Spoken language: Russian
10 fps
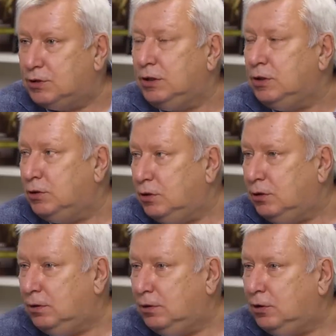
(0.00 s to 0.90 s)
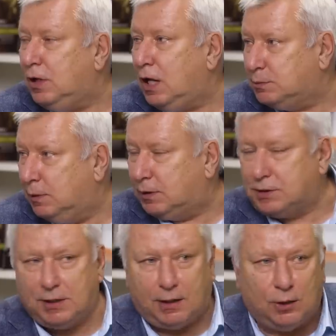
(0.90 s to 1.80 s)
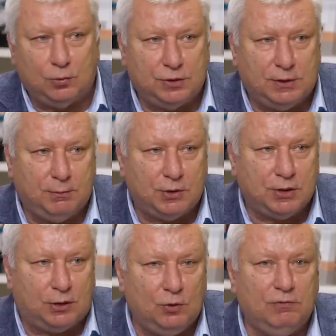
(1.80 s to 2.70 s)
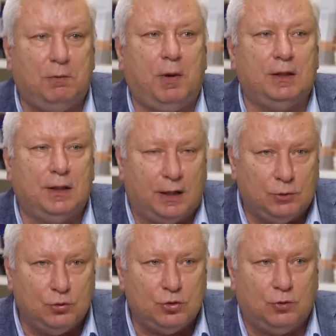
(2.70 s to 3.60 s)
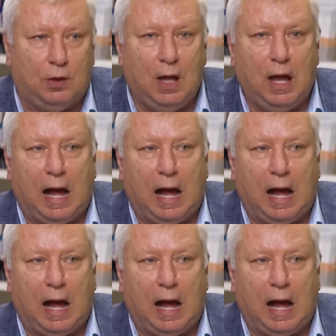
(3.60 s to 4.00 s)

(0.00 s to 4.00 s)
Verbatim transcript: Это же не, не, не насморк, так сказать, который тебе мешает. Ну, выпадает, ну, чего?